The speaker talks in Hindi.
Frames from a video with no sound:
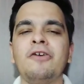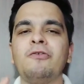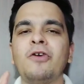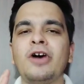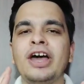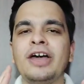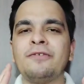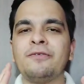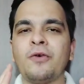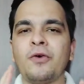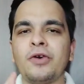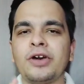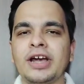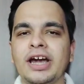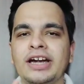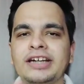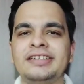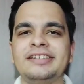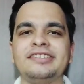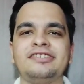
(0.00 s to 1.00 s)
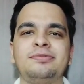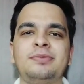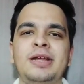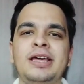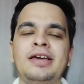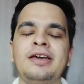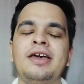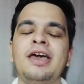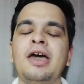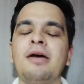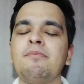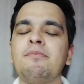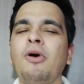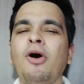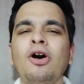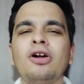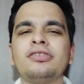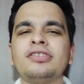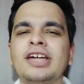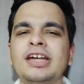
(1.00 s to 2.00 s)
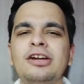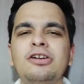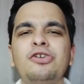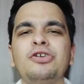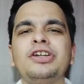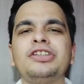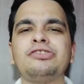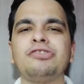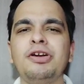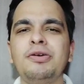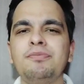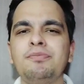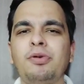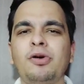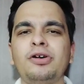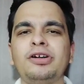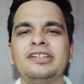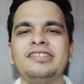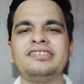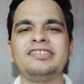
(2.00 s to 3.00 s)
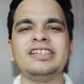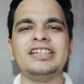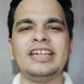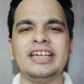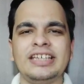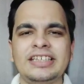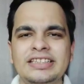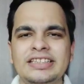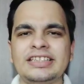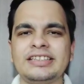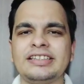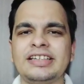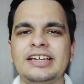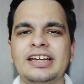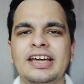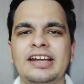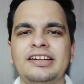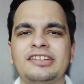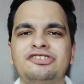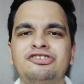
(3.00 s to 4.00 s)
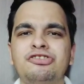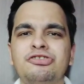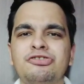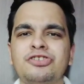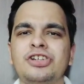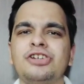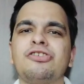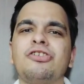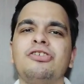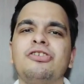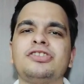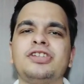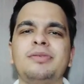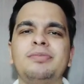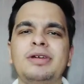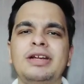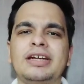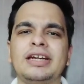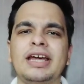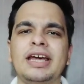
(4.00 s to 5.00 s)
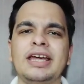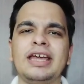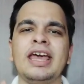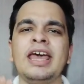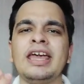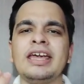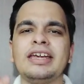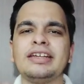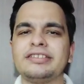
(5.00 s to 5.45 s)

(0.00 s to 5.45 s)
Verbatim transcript: वो है फोन का डिस्प्ले बहुत सारे लोग इसको इंपॉर्टेंस ही नहीं देते हैं रेजोल्यूशन कौन सा मिल रहा है